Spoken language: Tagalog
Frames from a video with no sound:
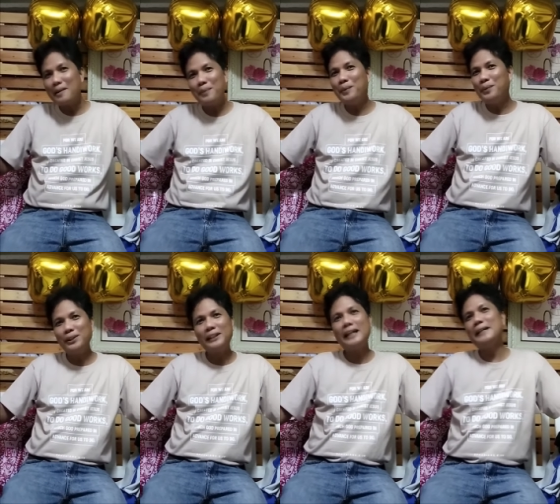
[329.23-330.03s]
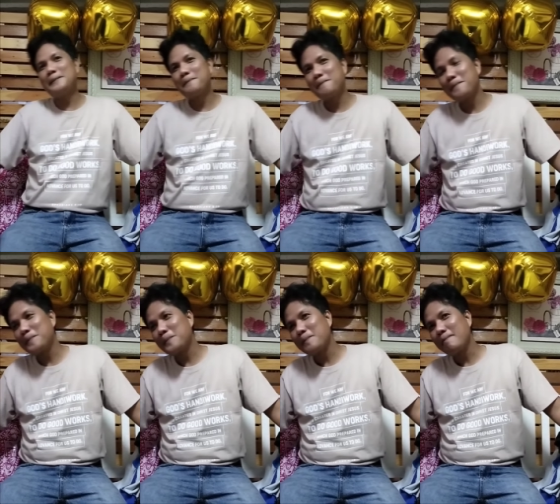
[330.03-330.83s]
pupunta.
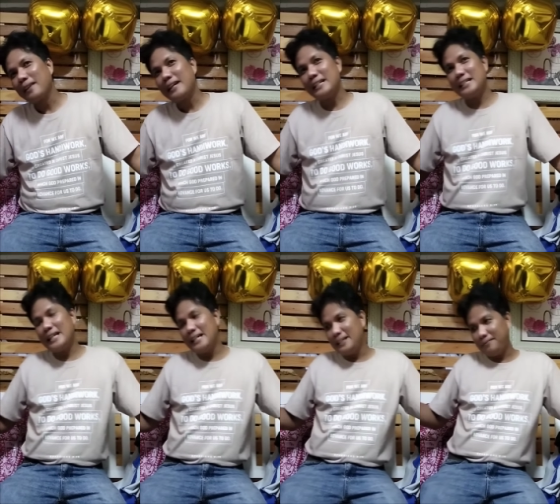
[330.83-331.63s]
Kasi nga,